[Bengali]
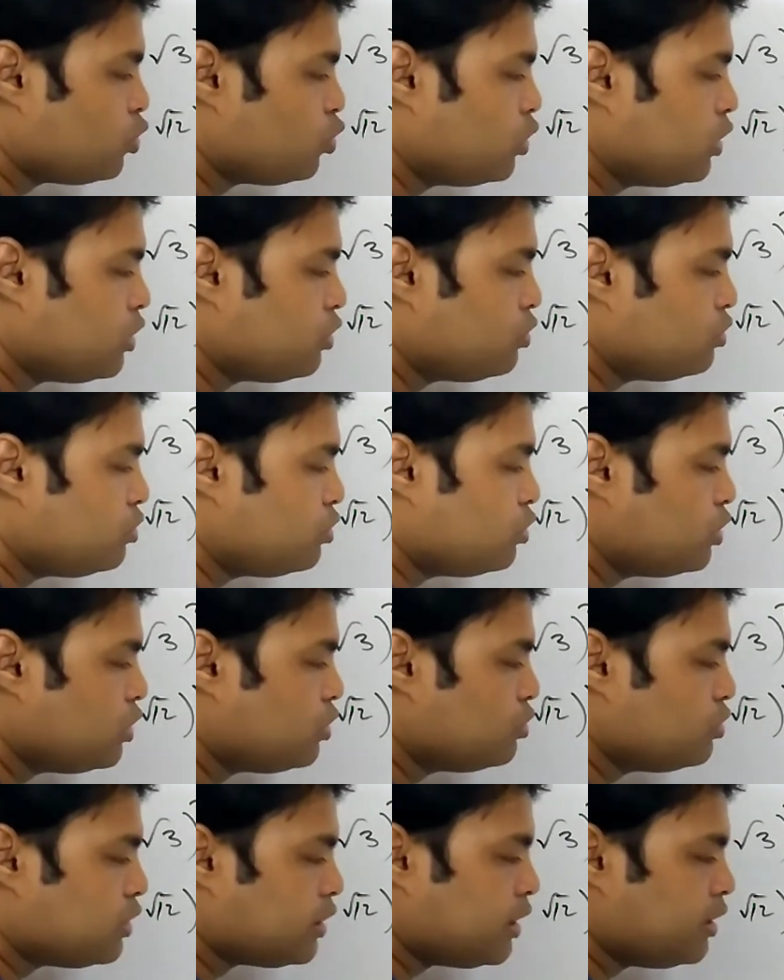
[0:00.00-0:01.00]
দুই গুণ দুই
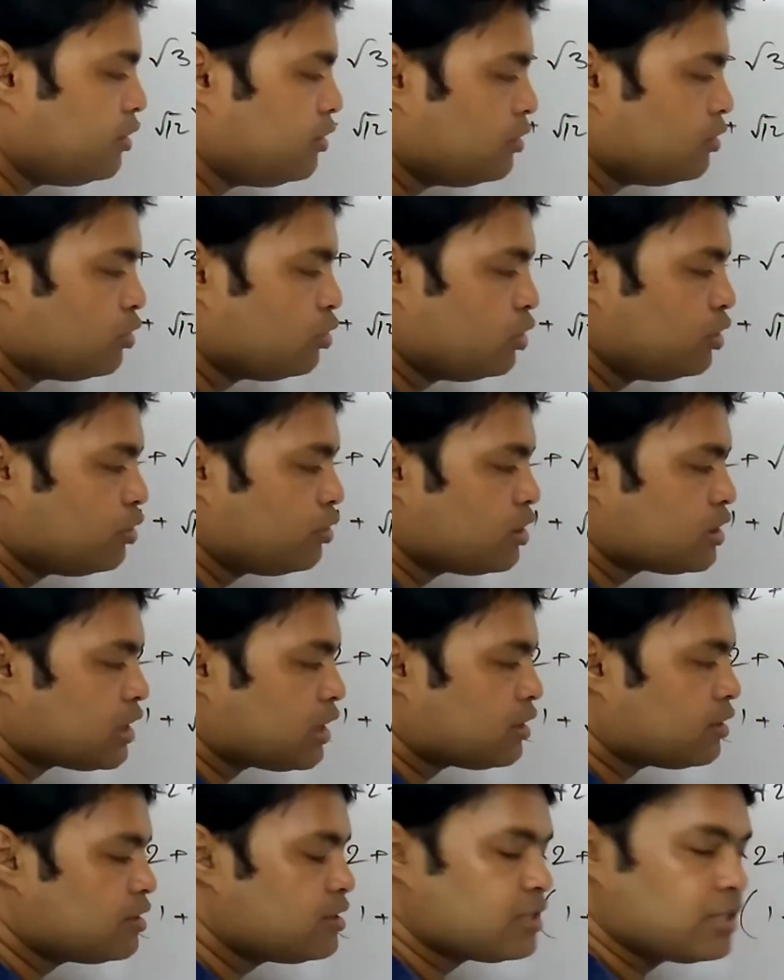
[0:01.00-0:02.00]
গুণ তিন দুই দুগুণ
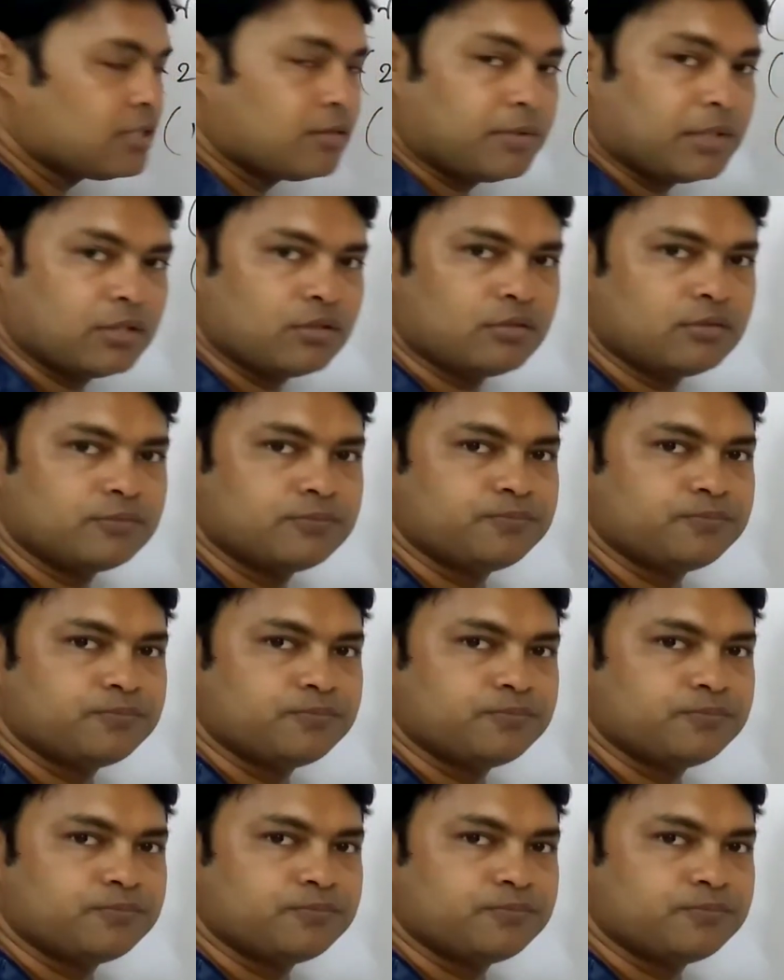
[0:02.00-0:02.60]
চার তিন চারে বারো